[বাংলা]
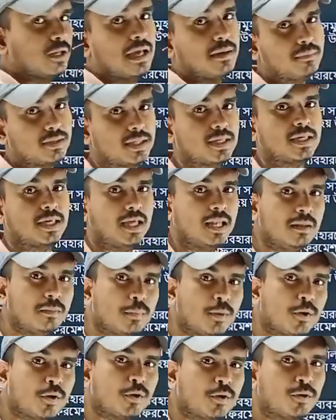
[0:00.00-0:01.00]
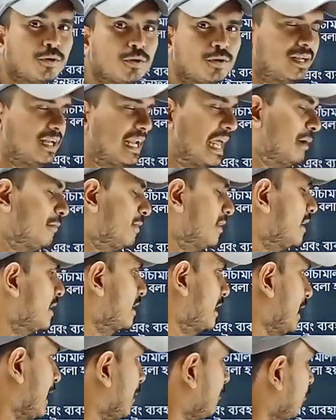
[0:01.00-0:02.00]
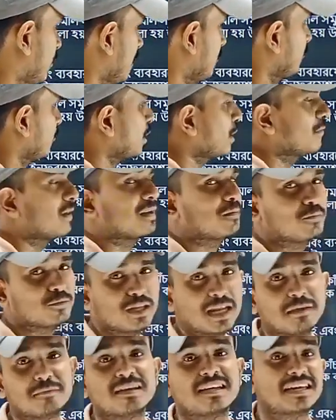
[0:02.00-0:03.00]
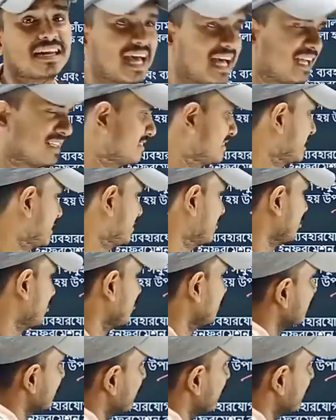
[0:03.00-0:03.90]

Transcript: বদলে আমি কি খেলবো না ভাইয়া খেলবো না বনি ভাইয়ের বদলে আমি ক্লাস নেব